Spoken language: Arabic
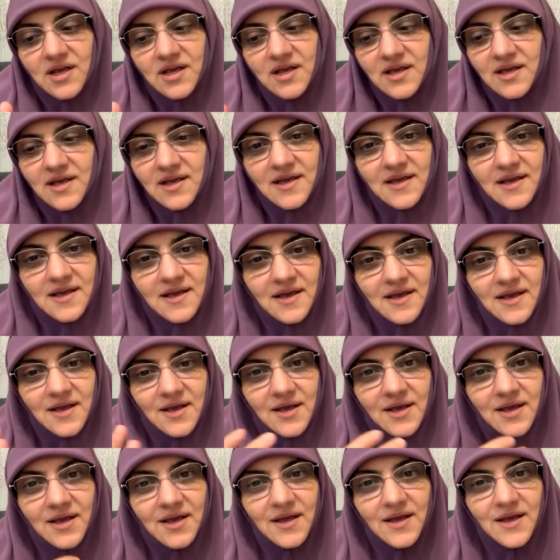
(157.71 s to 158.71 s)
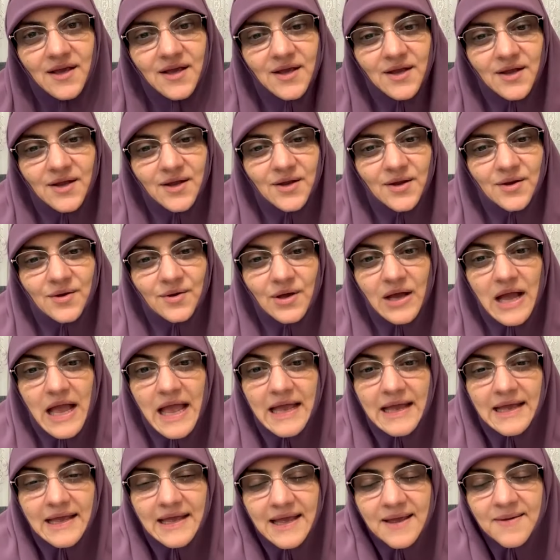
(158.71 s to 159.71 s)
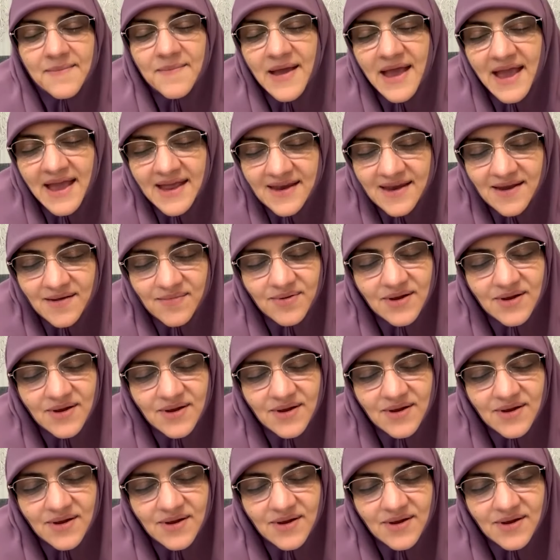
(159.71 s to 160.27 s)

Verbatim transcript: آه، آه، آه، ايماني